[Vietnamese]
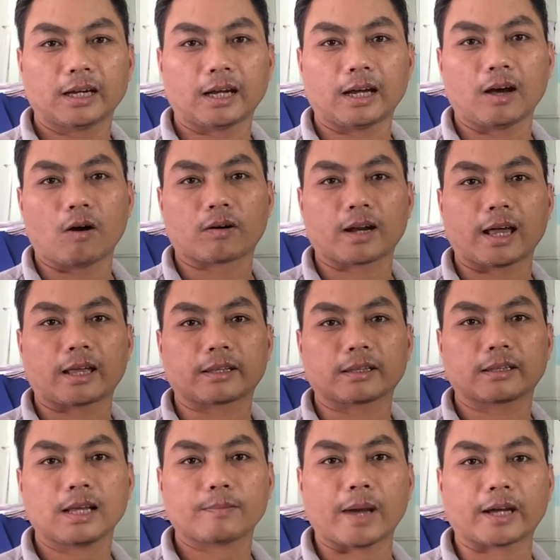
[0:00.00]
à, hoặc là
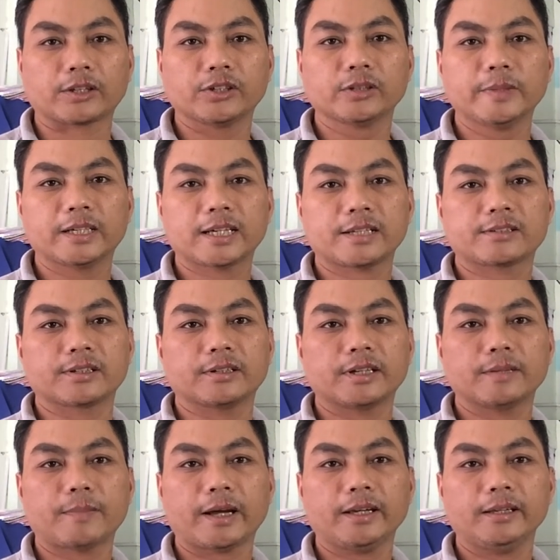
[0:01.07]
các bạn chưa biết cách xử
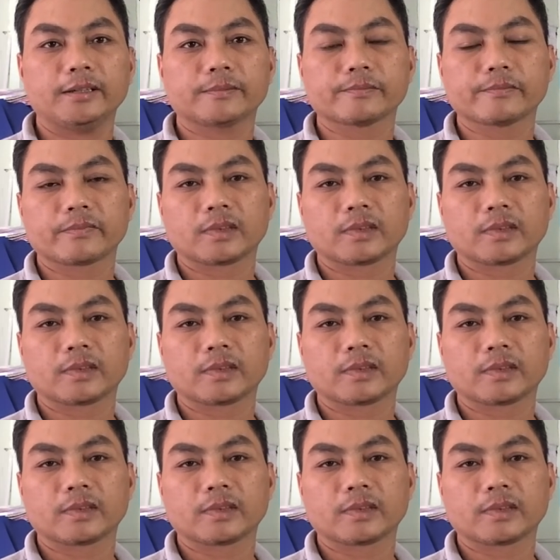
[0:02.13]
lý máy